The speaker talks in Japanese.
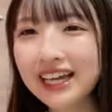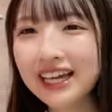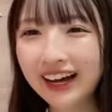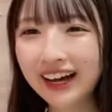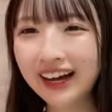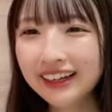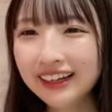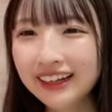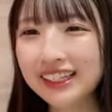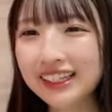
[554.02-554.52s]

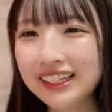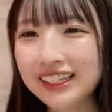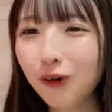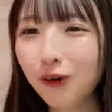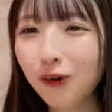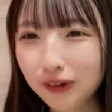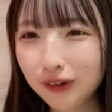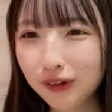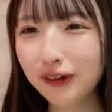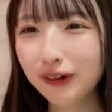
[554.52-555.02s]
これが好
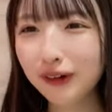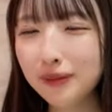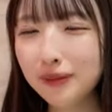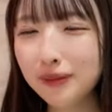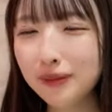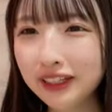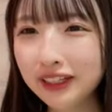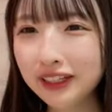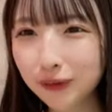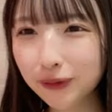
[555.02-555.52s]
き
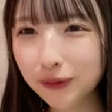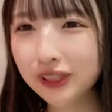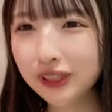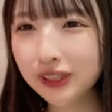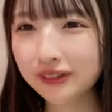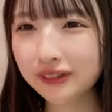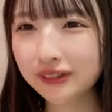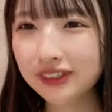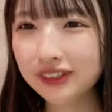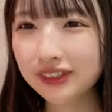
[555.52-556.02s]

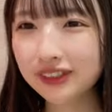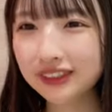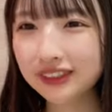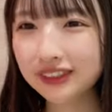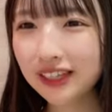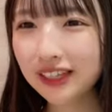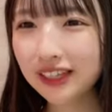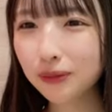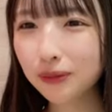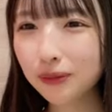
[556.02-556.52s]
こ
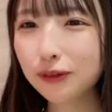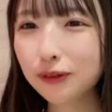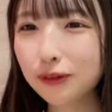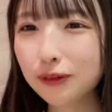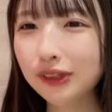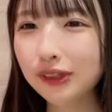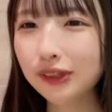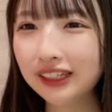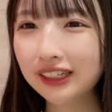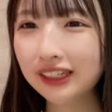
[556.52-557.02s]
れこれ
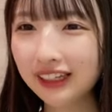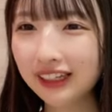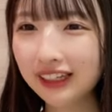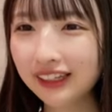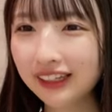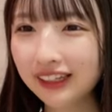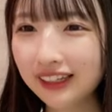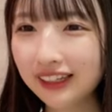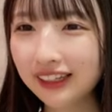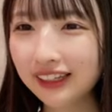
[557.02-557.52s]
がさこ
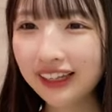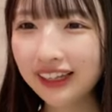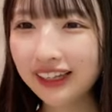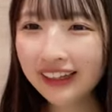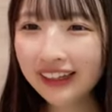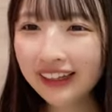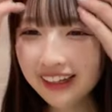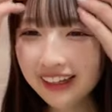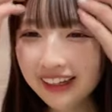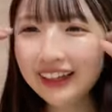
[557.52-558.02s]
れ美味しそう
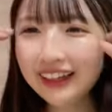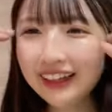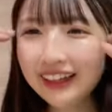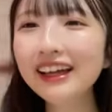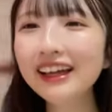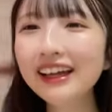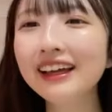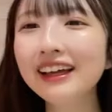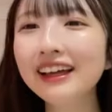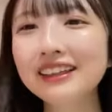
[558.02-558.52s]
やない
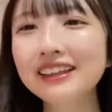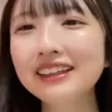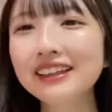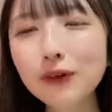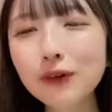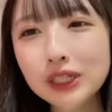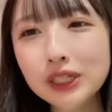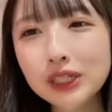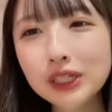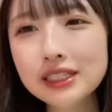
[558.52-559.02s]

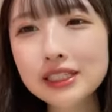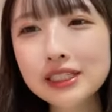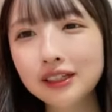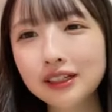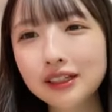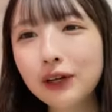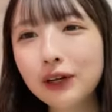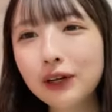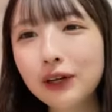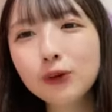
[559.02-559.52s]
たー
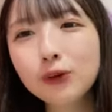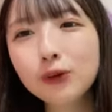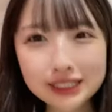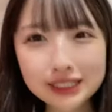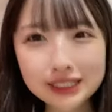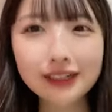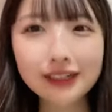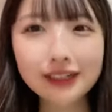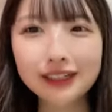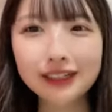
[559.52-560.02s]
ちゃんはね
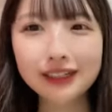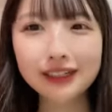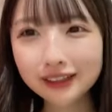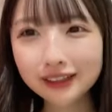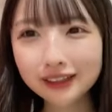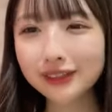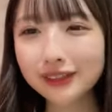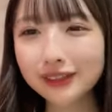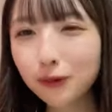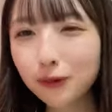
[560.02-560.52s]
これが
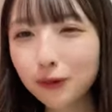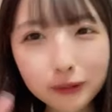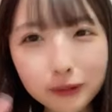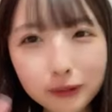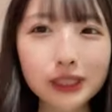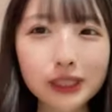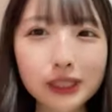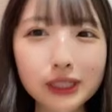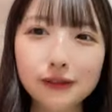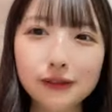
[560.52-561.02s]
これ
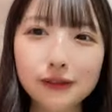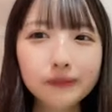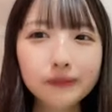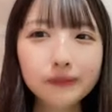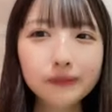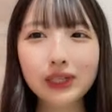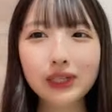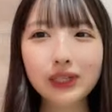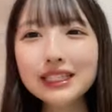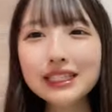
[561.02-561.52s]
にもこれ
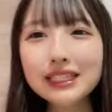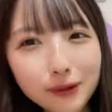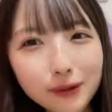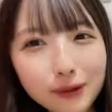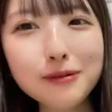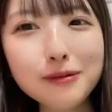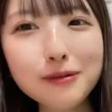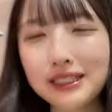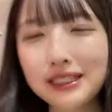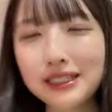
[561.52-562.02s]
以外ダメ
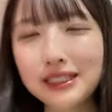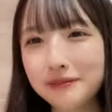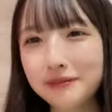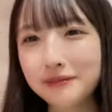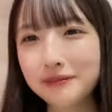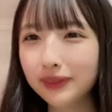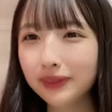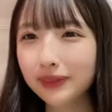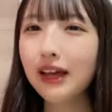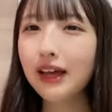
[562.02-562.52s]

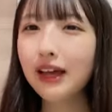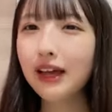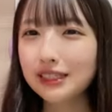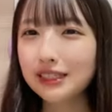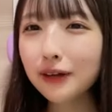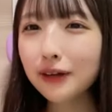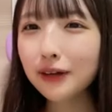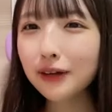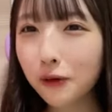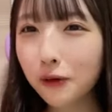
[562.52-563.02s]
こ
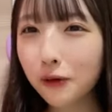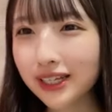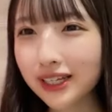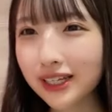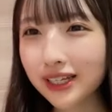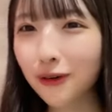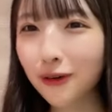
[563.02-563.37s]
れが好き